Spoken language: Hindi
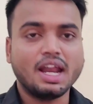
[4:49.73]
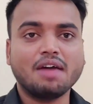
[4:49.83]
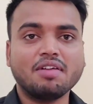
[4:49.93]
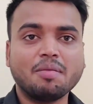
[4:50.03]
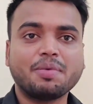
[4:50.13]

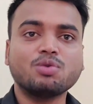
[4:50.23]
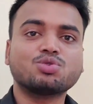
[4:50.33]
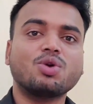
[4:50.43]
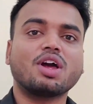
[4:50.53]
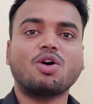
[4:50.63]
लेवल पे
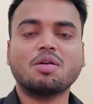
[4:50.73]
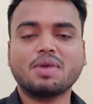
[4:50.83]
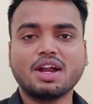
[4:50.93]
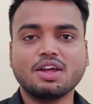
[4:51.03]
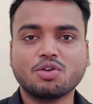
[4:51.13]
उसको रिकॉर्ड
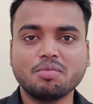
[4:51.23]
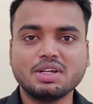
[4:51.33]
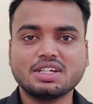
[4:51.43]
बनाने को